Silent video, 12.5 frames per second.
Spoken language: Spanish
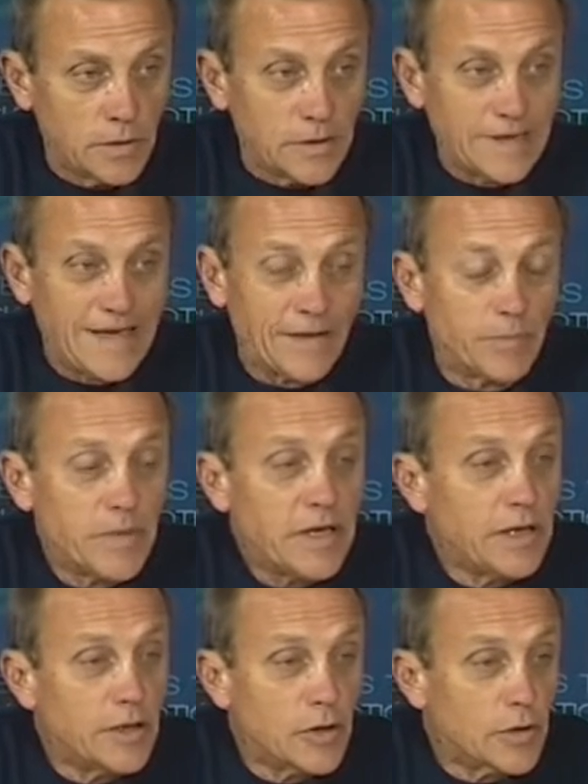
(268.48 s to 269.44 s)
y
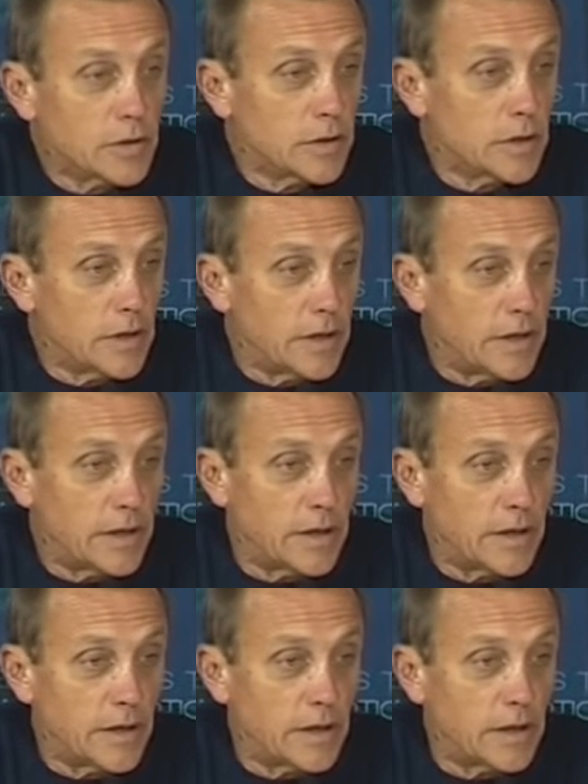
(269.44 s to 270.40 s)
admiro,
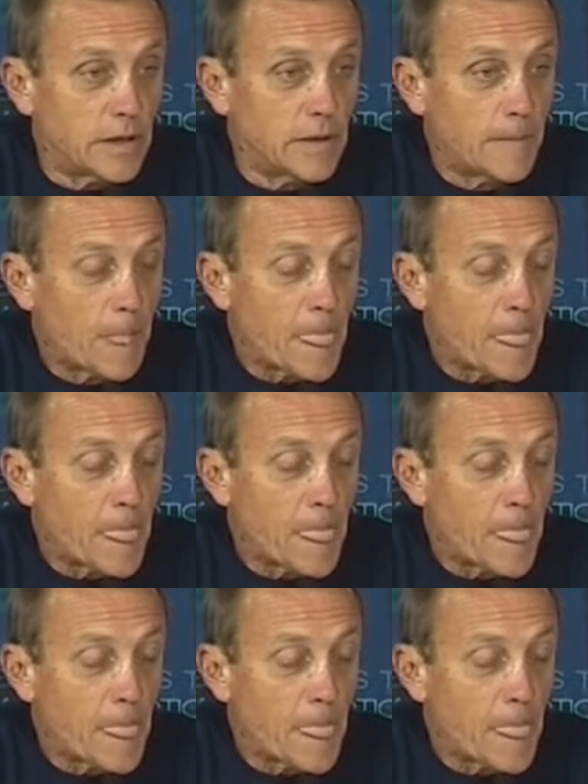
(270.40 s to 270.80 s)
eh,